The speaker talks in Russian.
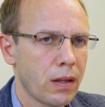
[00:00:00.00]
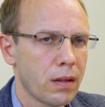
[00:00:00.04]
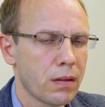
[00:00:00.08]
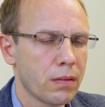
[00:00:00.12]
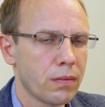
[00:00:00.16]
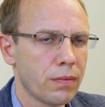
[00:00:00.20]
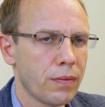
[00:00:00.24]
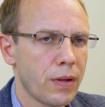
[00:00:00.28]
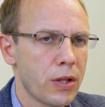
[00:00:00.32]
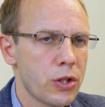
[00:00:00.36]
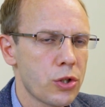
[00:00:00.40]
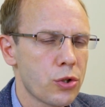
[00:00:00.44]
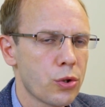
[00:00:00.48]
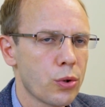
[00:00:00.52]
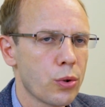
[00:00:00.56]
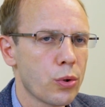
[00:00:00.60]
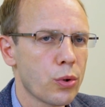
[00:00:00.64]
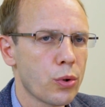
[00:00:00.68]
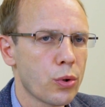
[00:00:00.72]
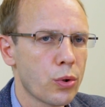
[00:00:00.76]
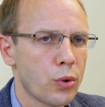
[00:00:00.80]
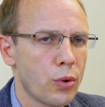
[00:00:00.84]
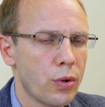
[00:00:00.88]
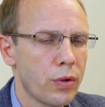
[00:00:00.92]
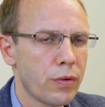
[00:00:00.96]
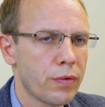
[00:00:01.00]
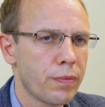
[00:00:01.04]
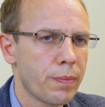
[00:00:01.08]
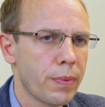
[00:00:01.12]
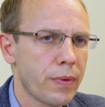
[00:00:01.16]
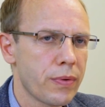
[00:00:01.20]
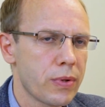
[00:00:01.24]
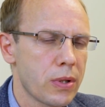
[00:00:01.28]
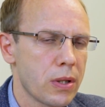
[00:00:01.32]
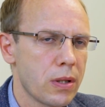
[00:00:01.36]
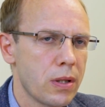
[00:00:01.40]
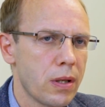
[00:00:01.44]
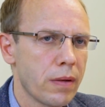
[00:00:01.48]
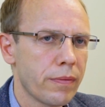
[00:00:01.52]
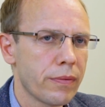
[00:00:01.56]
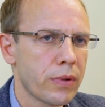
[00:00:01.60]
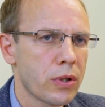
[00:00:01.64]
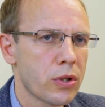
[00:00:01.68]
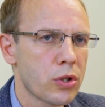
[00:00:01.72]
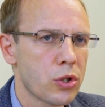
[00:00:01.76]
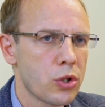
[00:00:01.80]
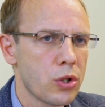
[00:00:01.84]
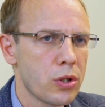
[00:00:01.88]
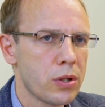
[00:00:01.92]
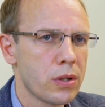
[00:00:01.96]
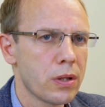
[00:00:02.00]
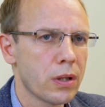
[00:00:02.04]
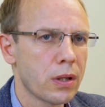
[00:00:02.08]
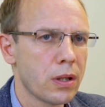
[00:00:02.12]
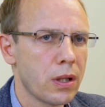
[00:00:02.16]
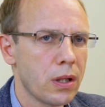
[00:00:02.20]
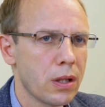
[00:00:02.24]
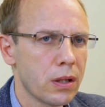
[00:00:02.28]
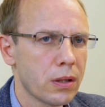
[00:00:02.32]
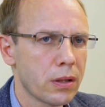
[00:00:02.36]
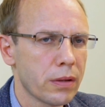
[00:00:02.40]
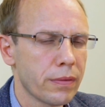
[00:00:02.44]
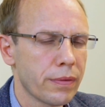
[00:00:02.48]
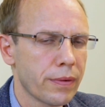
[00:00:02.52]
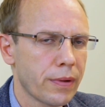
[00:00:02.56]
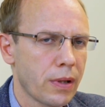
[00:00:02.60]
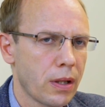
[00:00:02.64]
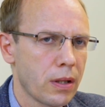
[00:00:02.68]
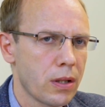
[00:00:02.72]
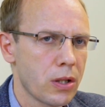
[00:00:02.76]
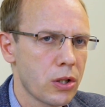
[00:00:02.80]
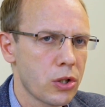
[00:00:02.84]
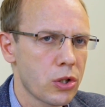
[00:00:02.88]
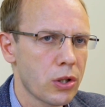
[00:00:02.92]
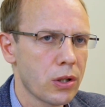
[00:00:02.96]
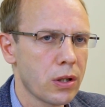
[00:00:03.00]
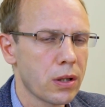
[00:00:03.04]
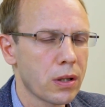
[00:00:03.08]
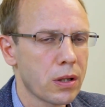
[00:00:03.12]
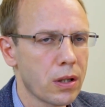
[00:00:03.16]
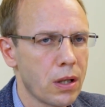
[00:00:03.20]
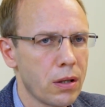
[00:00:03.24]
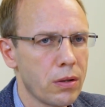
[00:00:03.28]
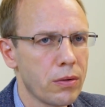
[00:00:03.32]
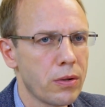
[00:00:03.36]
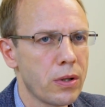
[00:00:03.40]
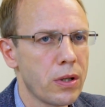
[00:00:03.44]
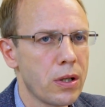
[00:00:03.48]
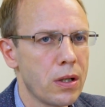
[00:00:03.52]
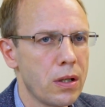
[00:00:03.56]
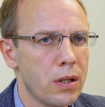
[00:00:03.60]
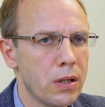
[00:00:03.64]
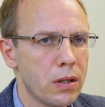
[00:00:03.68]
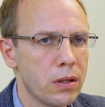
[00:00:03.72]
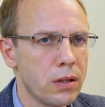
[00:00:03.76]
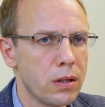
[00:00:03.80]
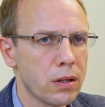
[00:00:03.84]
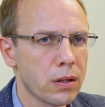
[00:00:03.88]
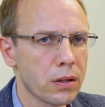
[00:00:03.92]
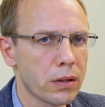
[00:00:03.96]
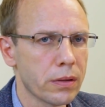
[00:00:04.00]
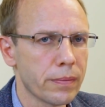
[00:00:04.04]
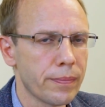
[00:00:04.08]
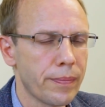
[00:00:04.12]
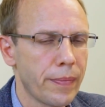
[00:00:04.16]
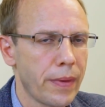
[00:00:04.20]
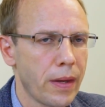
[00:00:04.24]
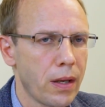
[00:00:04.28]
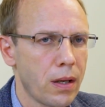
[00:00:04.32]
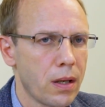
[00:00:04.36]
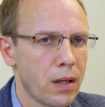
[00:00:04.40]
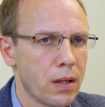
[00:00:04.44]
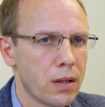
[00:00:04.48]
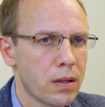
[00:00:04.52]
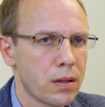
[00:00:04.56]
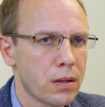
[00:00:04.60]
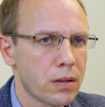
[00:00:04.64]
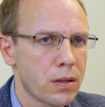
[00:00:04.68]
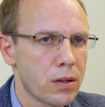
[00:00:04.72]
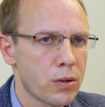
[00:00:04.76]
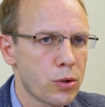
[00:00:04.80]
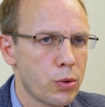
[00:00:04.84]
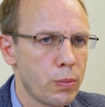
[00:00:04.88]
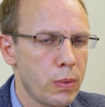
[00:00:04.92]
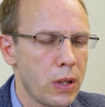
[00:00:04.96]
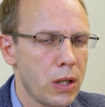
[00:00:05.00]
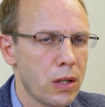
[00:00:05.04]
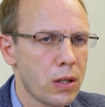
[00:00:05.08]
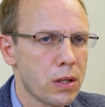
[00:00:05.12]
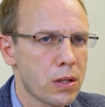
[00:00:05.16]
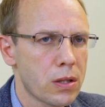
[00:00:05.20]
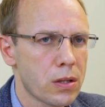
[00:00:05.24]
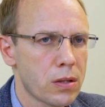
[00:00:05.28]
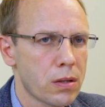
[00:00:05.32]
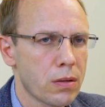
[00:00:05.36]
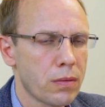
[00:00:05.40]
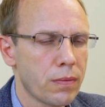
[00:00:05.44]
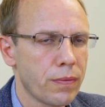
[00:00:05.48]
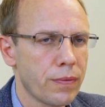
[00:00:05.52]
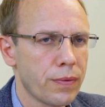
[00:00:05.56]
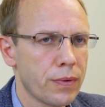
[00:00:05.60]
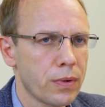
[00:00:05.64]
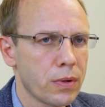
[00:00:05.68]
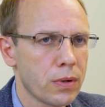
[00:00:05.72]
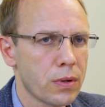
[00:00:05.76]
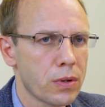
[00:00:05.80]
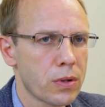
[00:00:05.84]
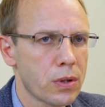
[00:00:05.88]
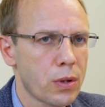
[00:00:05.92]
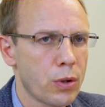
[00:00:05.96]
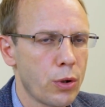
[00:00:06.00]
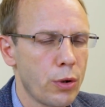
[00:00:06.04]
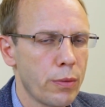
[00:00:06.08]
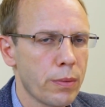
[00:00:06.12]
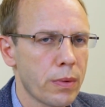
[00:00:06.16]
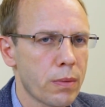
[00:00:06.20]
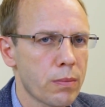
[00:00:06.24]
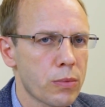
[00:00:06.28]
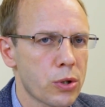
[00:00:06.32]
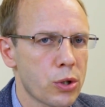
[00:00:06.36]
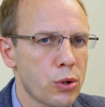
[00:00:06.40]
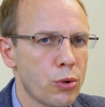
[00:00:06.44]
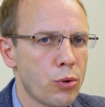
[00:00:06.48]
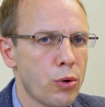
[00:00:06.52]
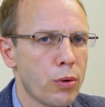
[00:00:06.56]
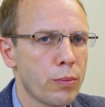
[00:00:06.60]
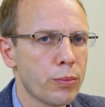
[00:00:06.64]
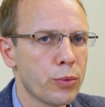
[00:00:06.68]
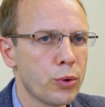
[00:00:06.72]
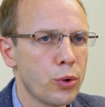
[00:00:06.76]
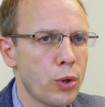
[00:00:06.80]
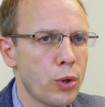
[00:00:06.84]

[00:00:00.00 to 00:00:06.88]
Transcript: Важную роль в повседневной жизни греков, конечно, играла религия. Разумеется, в скромном жилом